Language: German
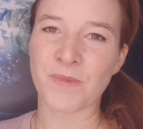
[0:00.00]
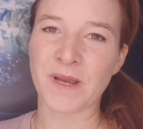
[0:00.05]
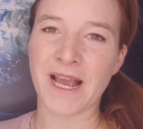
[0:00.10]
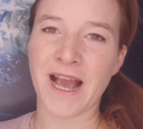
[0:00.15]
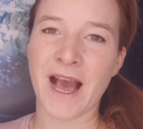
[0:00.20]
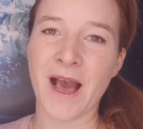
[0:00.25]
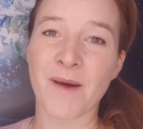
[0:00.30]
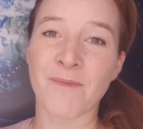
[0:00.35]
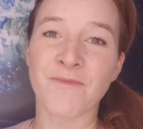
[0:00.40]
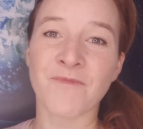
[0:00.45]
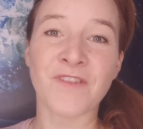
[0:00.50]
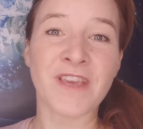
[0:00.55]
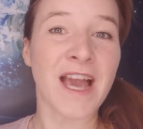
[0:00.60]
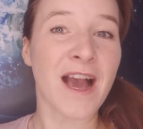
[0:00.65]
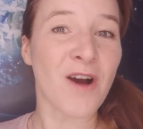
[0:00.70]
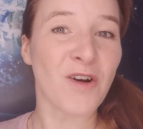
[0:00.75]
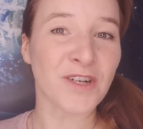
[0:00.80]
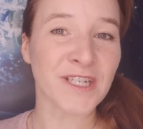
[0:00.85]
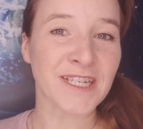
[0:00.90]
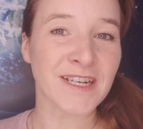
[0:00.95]
bekamen
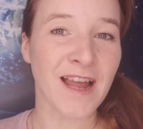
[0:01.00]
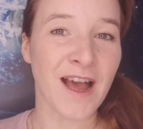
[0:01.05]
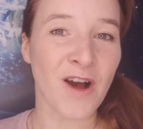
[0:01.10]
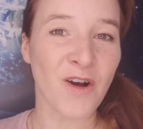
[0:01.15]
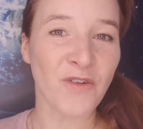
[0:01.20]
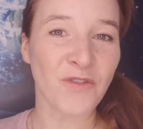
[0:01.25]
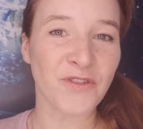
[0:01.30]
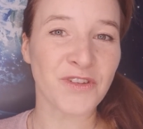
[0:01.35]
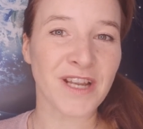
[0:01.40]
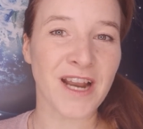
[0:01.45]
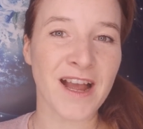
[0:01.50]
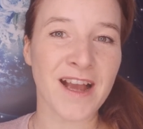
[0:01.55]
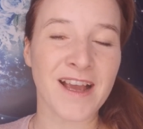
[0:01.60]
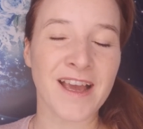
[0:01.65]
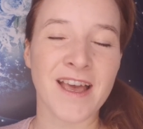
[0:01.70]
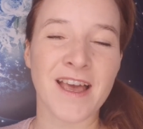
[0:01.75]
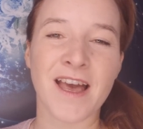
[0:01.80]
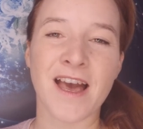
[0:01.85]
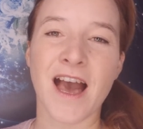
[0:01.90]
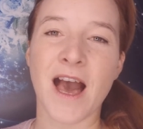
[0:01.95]
wir auch den
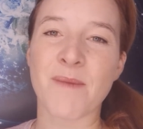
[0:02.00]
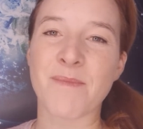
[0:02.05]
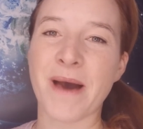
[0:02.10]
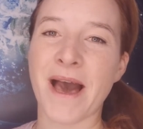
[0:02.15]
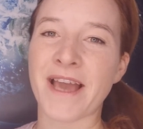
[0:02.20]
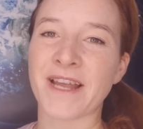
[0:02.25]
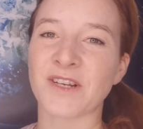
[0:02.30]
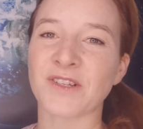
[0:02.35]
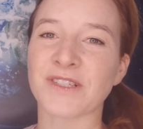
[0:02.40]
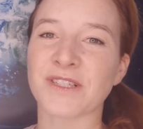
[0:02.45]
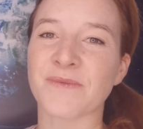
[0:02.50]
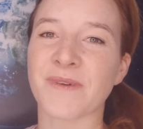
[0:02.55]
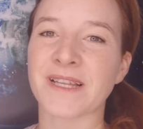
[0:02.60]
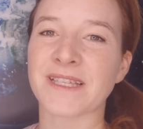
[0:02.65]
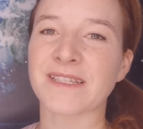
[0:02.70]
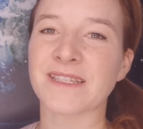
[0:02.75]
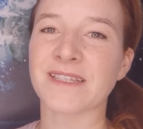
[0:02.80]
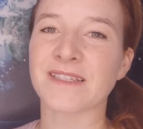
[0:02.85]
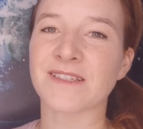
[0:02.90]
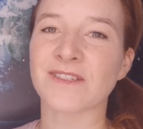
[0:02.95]
Auftrag, am
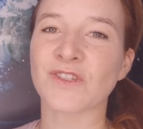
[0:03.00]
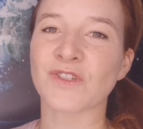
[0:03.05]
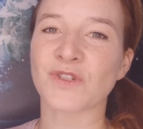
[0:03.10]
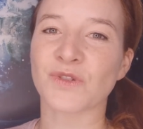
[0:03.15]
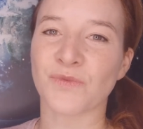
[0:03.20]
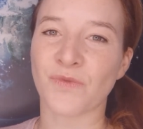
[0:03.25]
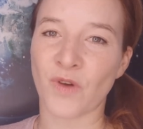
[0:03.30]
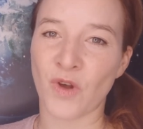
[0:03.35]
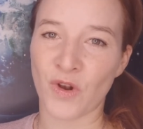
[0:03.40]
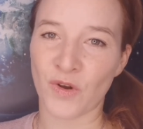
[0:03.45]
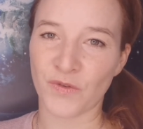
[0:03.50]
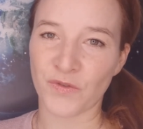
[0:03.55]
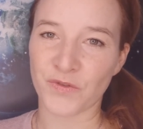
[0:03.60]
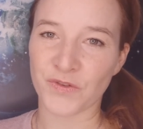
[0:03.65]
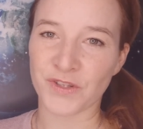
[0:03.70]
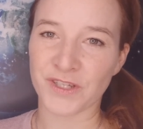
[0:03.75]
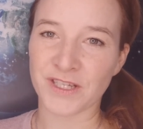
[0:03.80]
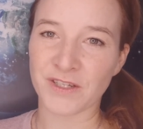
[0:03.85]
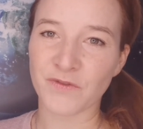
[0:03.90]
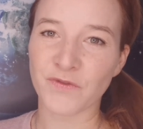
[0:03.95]

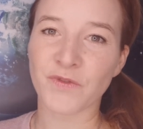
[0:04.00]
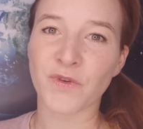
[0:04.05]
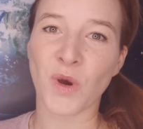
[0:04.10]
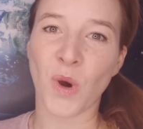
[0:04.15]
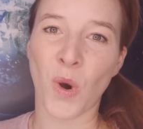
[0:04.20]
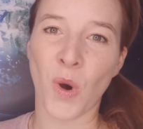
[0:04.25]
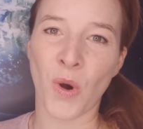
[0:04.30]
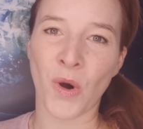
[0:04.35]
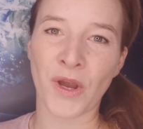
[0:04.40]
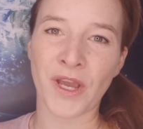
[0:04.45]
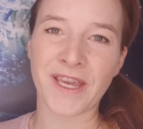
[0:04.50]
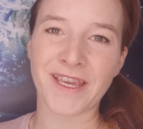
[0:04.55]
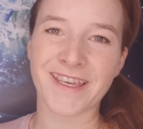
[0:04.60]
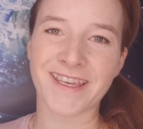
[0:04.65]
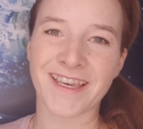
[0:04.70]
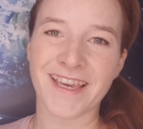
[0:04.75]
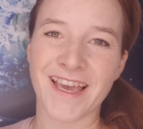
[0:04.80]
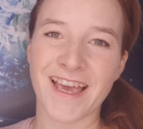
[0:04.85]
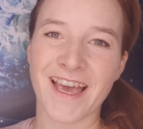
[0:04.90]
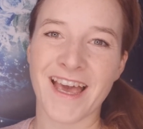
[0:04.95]
21.12. für
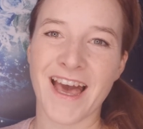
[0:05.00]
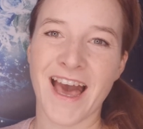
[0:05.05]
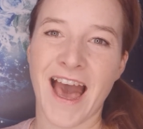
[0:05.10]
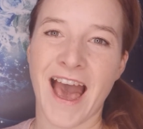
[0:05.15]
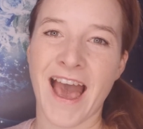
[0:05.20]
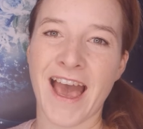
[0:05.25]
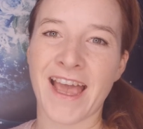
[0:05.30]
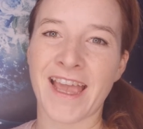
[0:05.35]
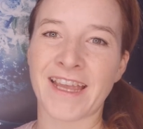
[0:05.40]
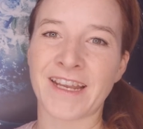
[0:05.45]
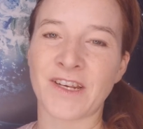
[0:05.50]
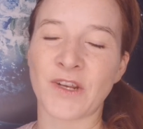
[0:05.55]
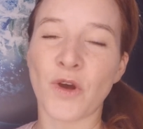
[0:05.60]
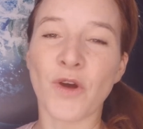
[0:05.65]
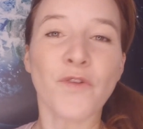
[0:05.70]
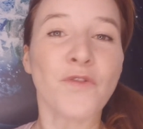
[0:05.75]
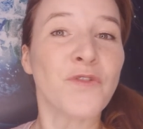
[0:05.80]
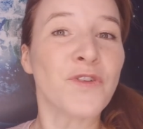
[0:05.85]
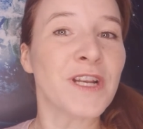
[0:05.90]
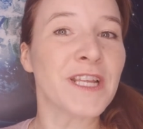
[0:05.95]
euch ein
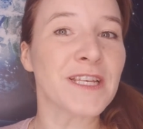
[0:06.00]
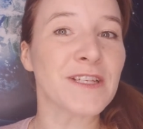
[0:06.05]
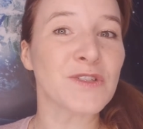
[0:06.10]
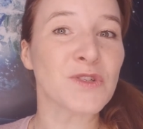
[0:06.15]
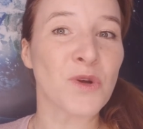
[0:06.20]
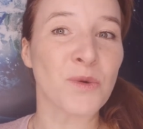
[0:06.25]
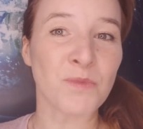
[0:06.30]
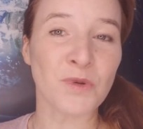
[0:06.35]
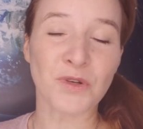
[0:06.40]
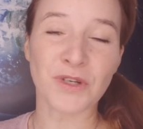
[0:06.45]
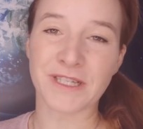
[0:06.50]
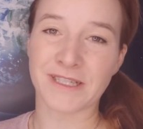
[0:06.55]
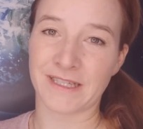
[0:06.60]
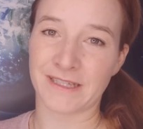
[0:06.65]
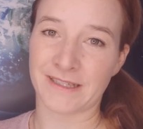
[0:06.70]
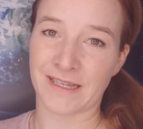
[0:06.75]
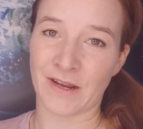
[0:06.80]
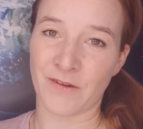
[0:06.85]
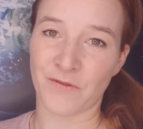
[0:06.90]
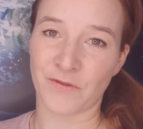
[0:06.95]
öffentliches
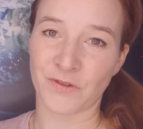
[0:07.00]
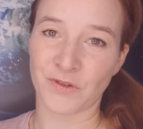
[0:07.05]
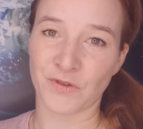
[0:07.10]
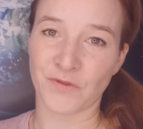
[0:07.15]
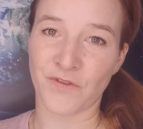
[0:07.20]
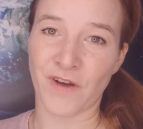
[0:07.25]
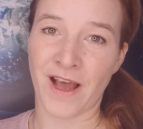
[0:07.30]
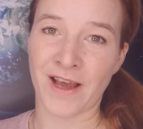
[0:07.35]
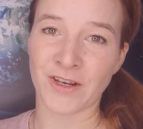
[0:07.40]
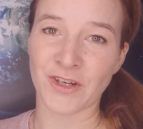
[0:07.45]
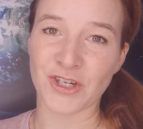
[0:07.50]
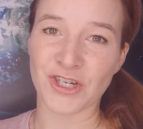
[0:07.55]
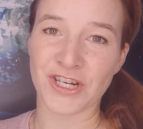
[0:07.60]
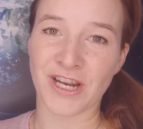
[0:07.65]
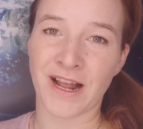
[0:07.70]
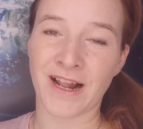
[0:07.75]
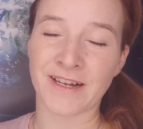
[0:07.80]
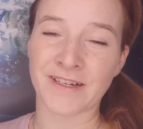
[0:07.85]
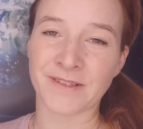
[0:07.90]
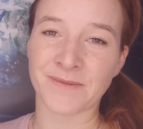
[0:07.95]
Community-Treffen zu
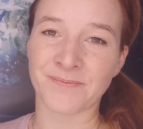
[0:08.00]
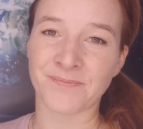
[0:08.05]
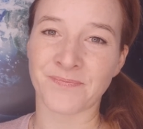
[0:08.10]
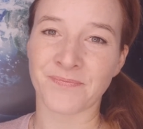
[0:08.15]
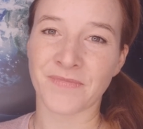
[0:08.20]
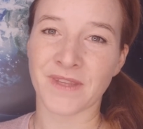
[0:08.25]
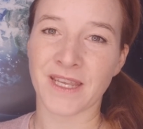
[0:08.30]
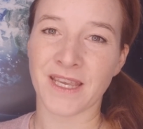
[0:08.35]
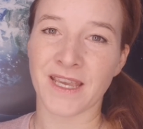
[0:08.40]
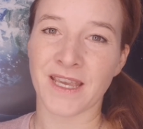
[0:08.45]
veranstalten.